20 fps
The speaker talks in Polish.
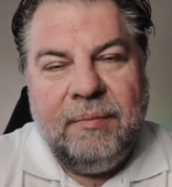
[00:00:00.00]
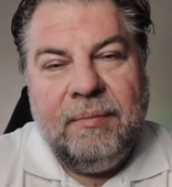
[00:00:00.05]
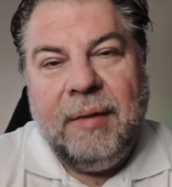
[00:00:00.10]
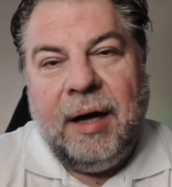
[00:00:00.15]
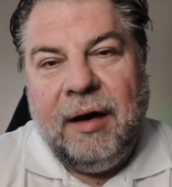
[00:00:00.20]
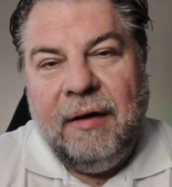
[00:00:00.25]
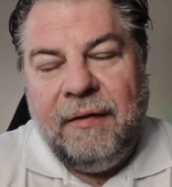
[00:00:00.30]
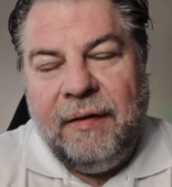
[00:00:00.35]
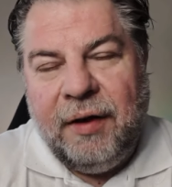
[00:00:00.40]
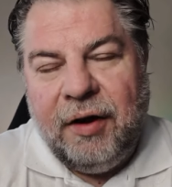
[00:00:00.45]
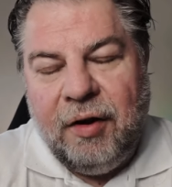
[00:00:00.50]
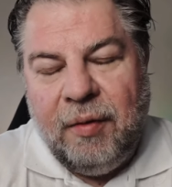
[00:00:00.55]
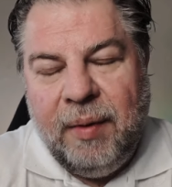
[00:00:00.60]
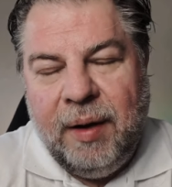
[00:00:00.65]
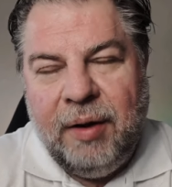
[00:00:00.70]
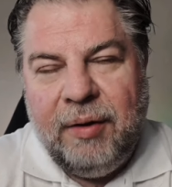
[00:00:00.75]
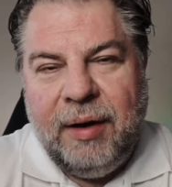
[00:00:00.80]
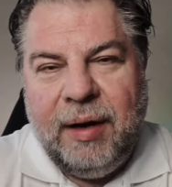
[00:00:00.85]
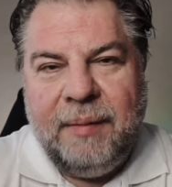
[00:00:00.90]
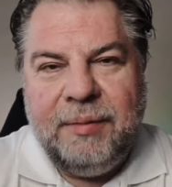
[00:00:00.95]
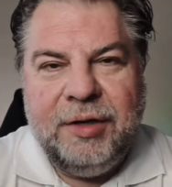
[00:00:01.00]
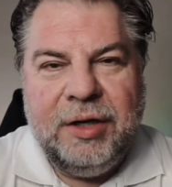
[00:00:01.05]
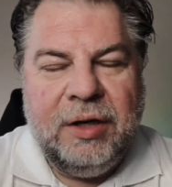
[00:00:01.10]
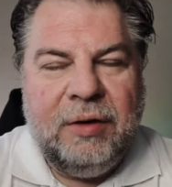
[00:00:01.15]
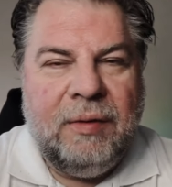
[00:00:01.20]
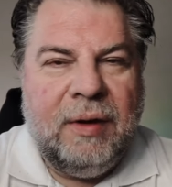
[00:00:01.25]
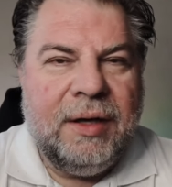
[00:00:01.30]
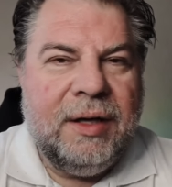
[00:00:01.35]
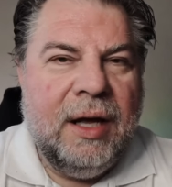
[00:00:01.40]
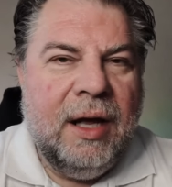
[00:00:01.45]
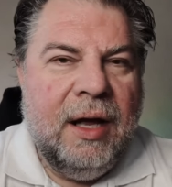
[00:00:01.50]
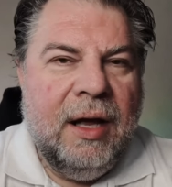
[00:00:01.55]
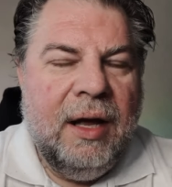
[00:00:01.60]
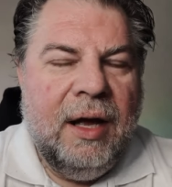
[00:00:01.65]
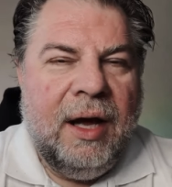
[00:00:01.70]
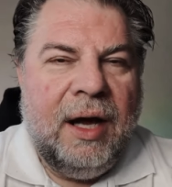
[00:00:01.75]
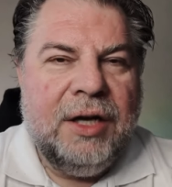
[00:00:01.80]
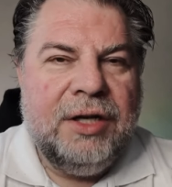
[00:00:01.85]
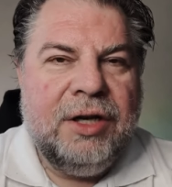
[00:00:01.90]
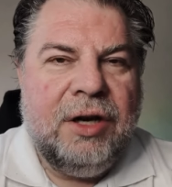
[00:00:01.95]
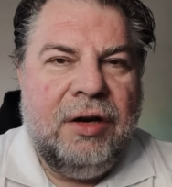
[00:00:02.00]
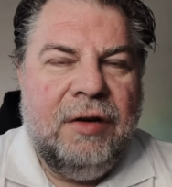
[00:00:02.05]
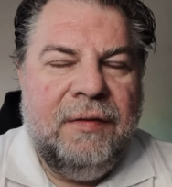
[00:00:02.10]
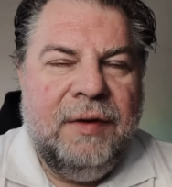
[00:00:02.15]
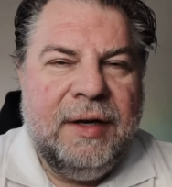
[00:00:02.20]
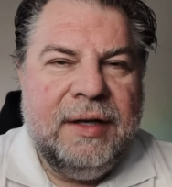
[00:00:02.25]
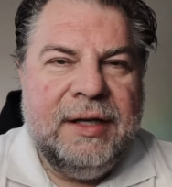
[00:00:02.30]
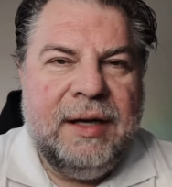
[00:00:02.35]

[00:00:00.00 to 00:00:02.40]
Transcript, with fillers: Alfa Romeo na przykład, aczkolwiek